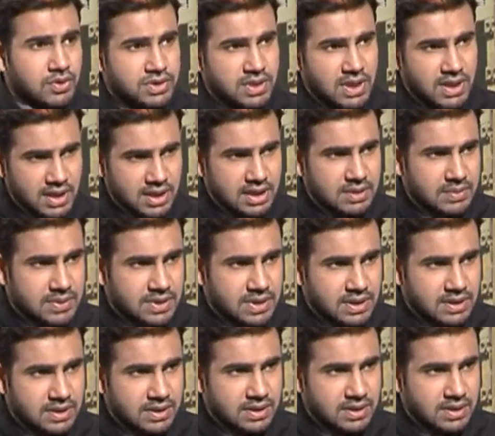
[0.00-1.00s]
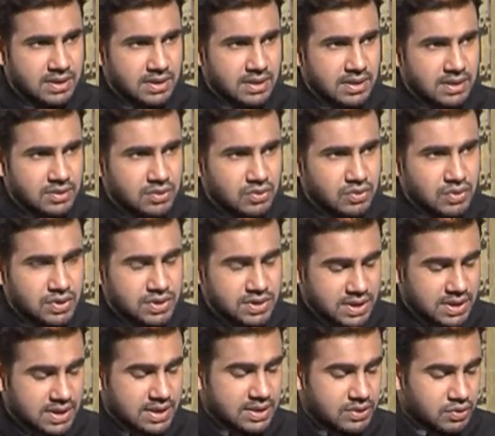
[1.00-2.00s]
पहुंच जाए गरीबी तक तो
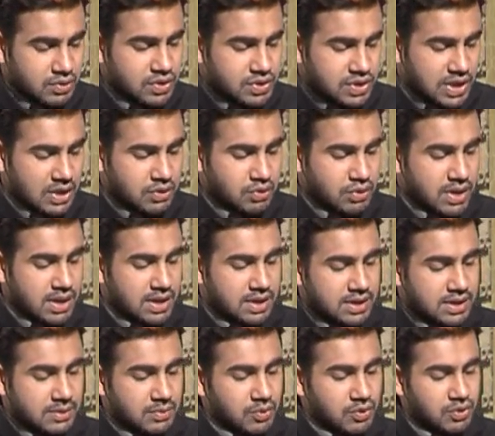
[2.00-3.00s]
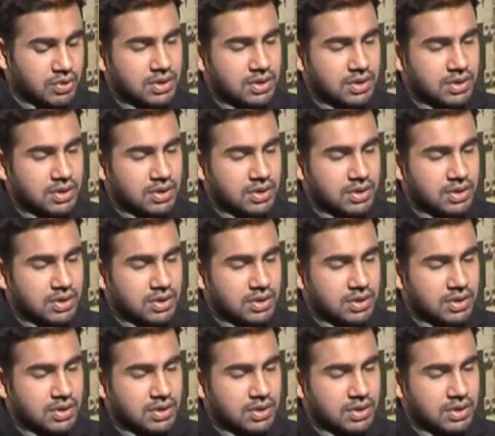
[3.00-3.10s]
ये जो इशाद हो रहा है कि